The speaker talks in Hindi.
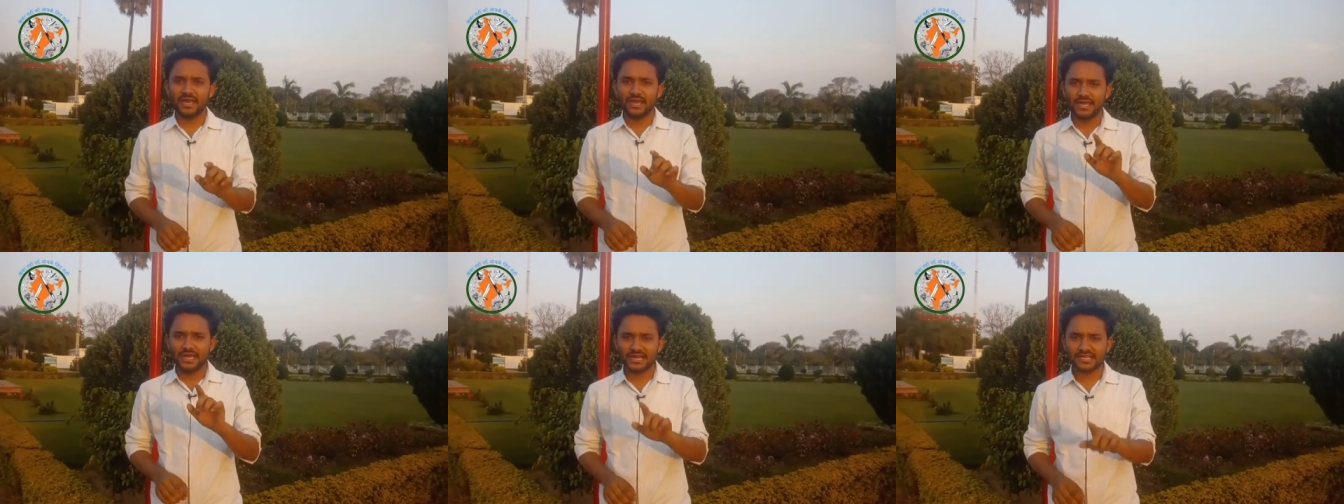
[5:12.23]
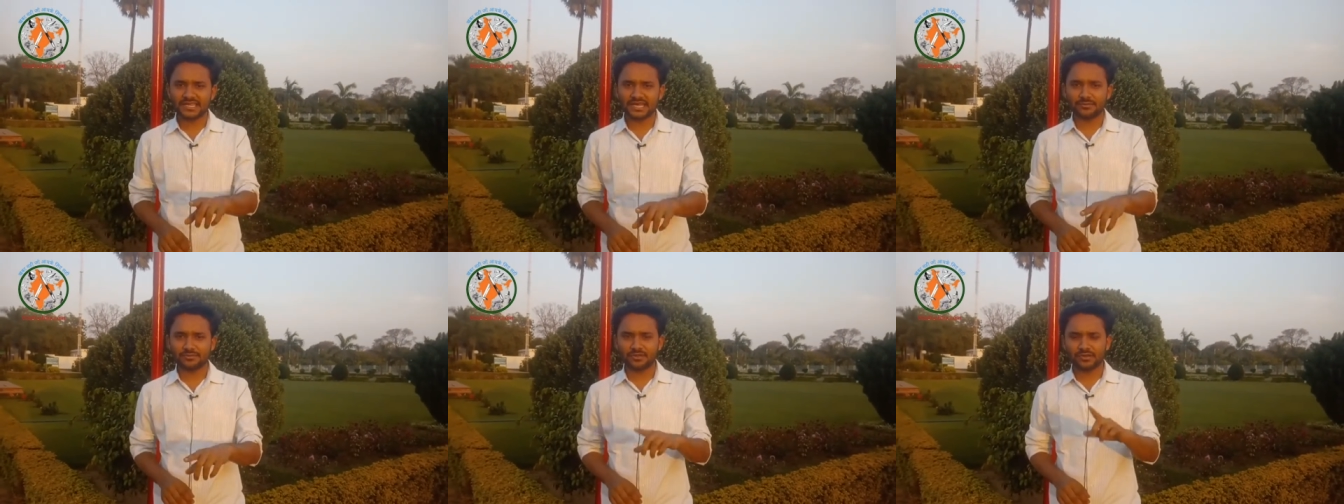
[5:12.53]
एक
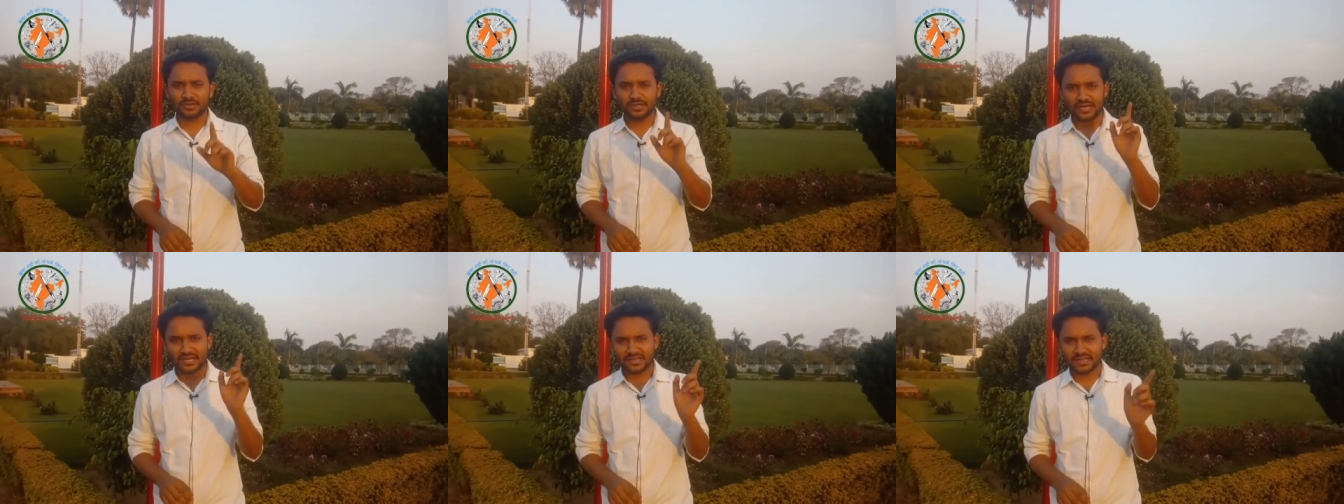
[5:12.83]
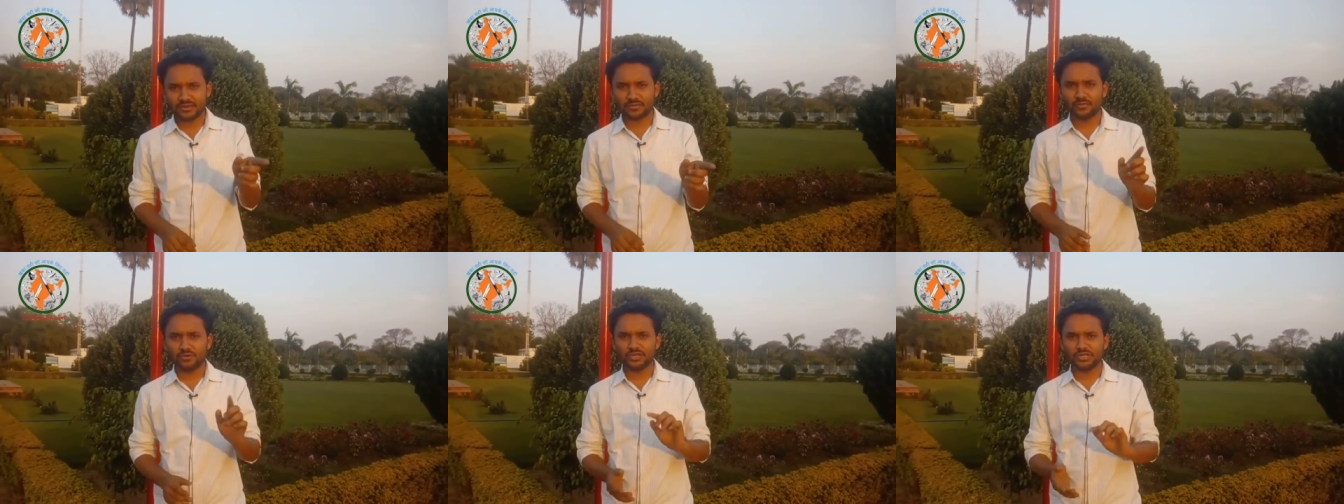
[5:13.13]
तरफ तो
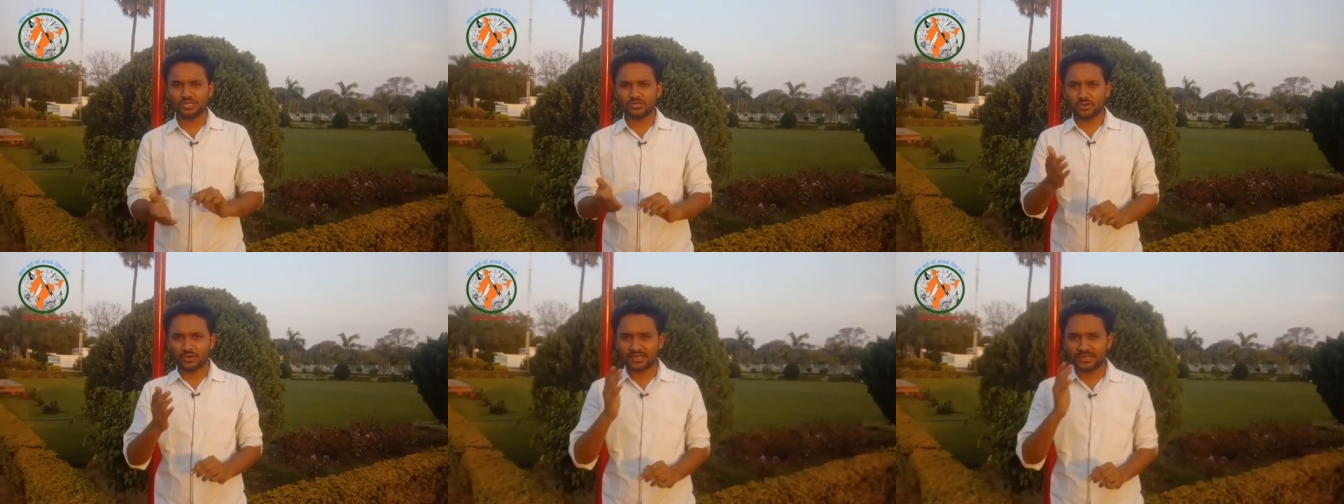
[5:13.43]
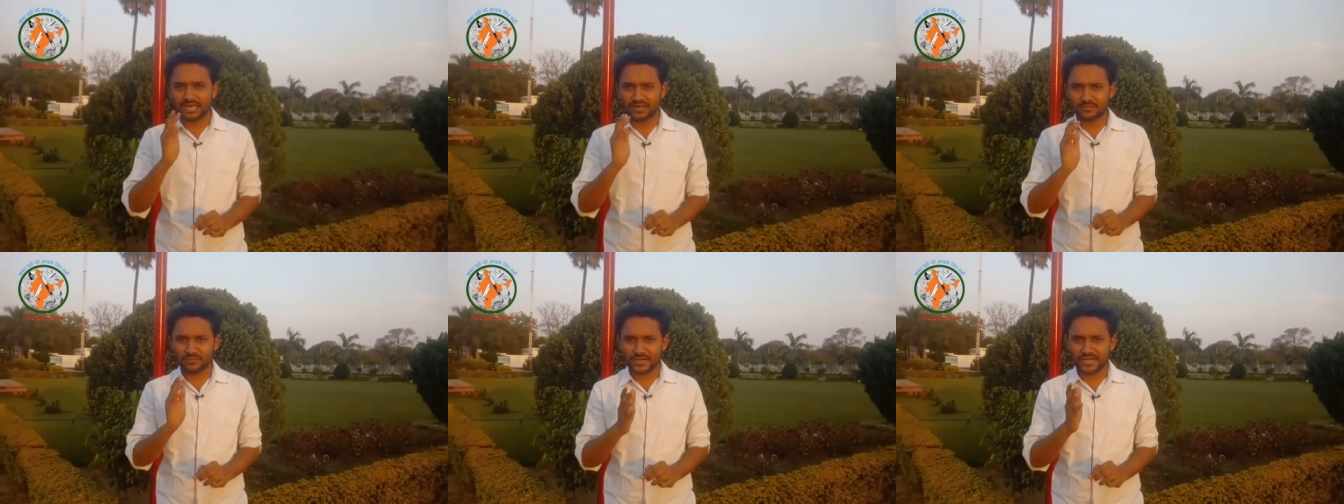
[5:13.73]
नरेंद्र मोदी
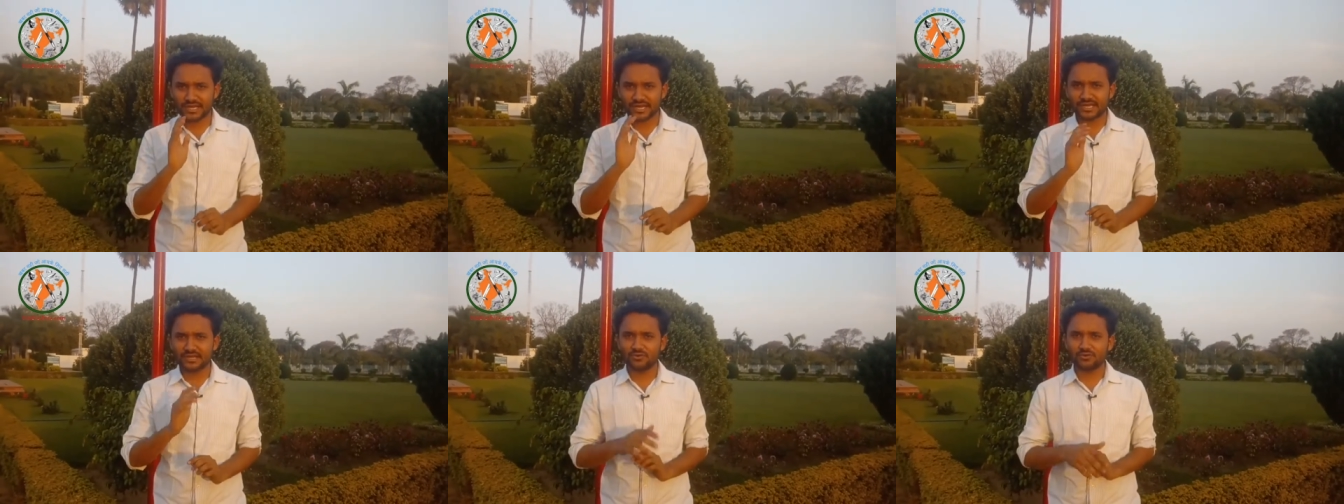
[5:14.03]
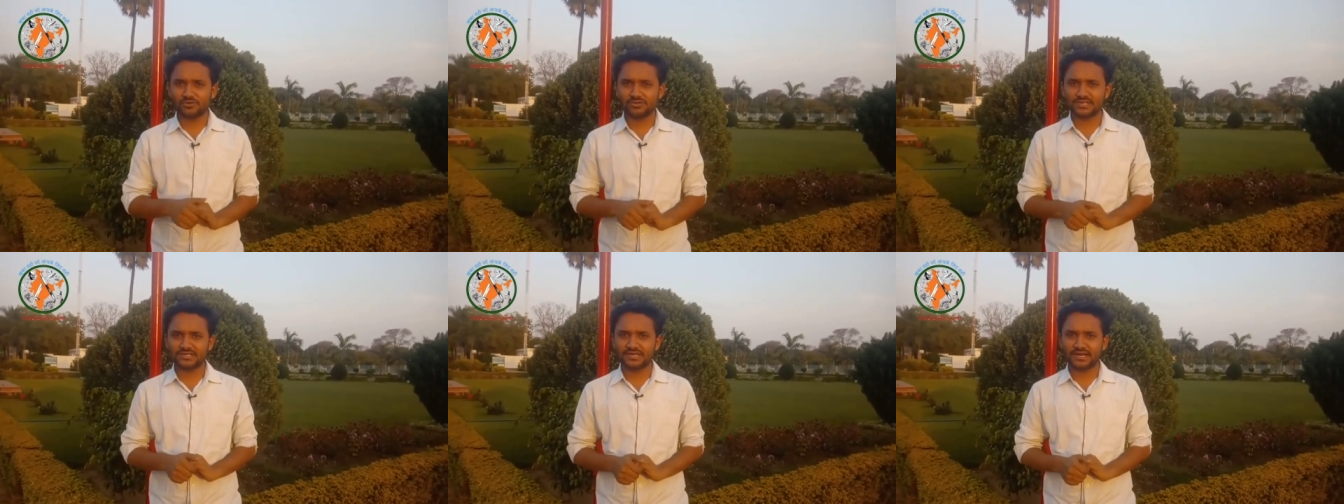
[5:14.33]
चौकीदार बनने की
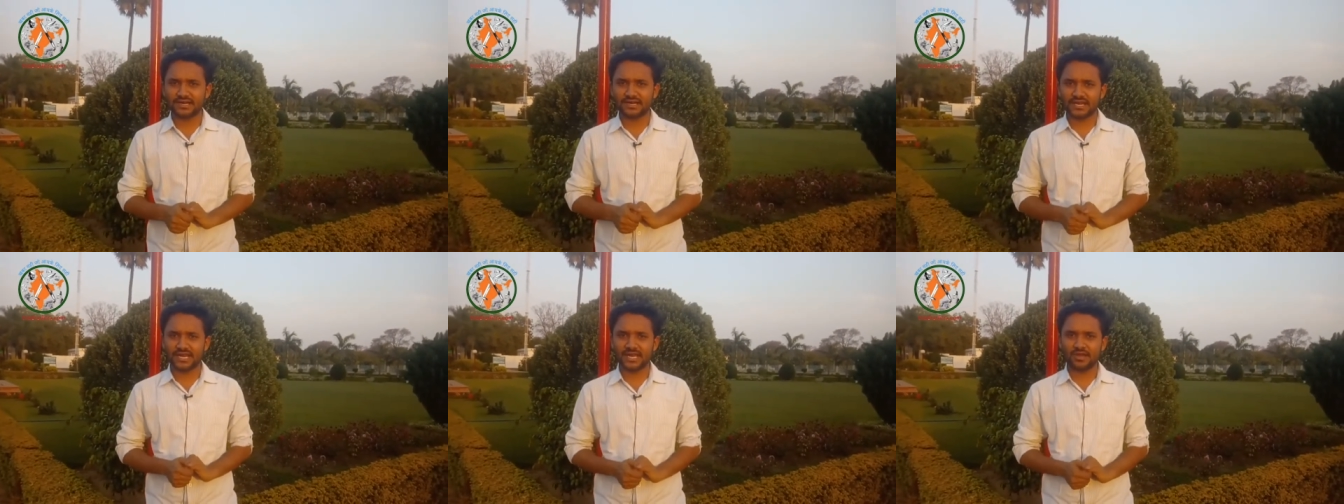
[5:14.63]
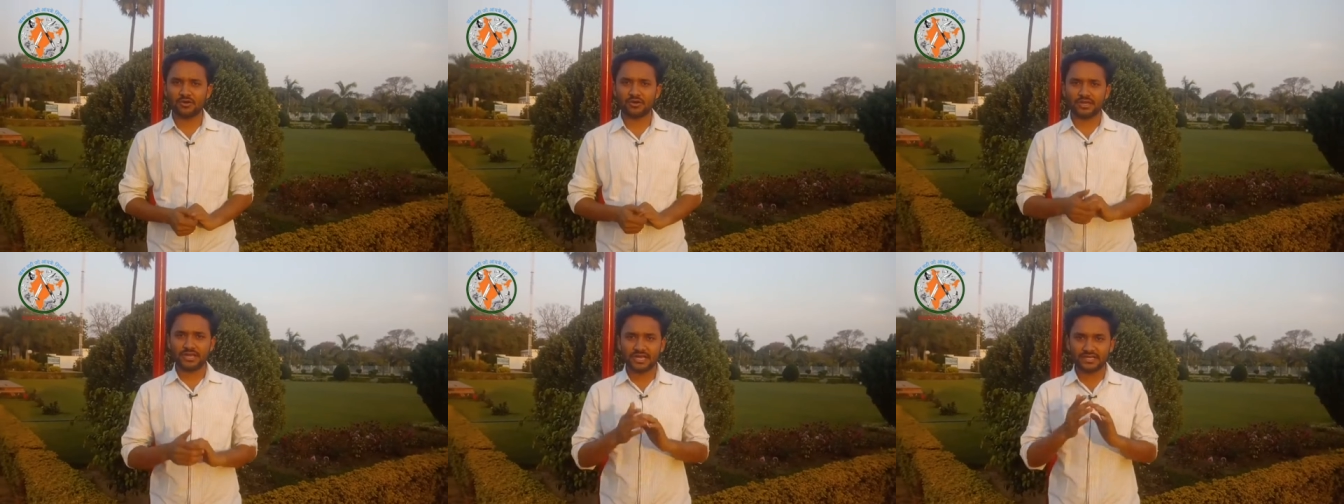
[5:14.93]
कोशिश कर रहे हैं और